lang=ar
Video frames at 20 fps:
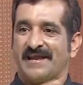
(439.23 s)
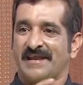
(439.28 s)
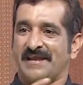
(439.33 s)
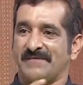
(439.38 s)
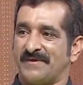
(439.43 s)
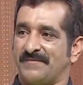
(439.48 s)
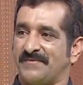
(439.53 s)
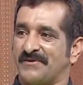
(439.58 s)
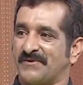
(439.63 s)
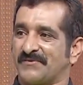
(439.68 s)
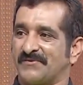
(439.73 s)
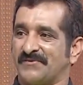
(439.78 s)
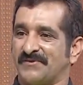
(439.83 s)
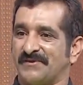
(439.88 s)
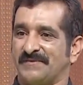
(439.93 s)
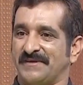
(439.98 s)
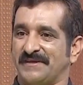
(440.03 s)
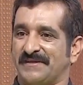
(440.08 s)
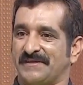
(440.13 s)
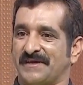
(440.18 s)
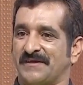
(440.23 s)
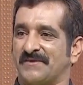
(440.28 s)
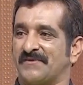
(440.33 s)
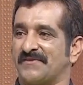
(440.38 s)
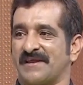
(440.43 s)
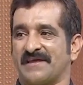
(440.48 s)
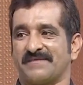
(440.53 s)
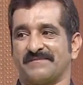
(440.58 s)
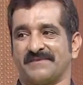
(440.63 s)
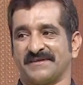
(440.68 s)
لما بيكون
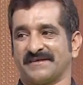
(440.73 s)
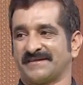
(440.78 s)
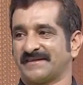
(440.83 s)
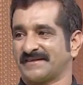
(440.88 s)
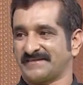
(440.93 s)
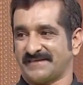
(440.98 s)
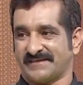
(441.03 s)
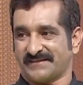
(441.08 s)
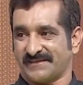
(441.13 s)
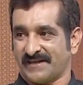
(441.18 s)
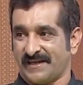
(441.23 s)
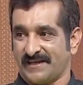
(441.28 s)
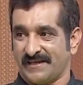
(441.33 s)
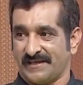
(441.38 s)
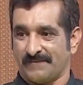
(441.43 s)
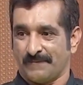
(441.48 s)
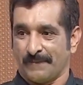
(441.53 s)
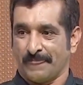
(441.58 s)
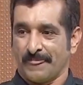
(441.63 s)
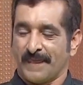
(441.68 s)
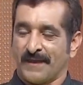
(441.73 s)
203 ما تقدر تسيطر عليهم